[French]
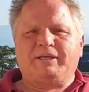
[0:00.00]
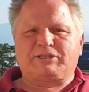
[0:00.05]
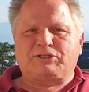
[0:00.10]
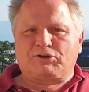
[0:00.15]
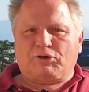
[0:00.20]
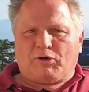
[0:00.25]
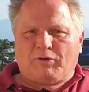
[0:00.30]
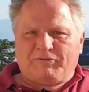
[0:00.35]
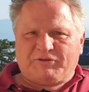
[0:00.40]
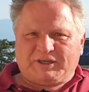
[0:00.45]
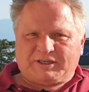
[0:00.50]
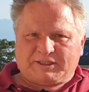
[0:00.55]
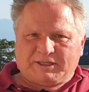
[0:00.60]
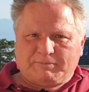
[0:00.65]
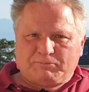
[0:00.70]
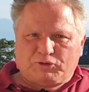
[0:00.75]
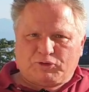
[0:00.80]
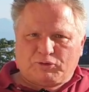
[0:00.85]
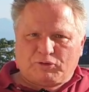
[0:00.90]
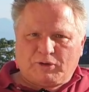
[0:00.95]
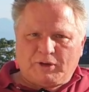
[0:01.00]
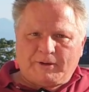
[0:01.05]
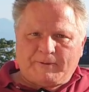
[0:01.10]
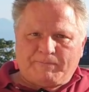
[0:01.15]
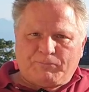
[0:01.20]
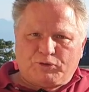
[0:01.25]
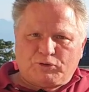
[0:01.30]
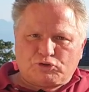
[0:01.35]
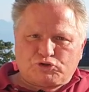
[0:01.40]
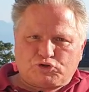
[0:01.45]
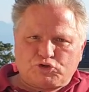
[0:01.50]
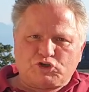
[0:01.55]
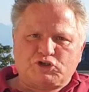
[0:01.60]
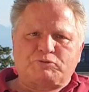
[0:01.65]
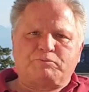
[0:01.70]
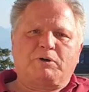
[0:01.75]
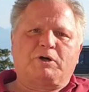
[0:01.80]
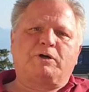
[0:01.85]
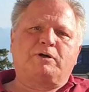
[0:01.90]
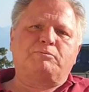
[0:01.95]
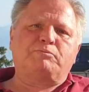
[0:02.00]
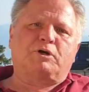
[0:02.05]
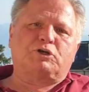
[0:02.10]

Ils seront victimes de, jugements.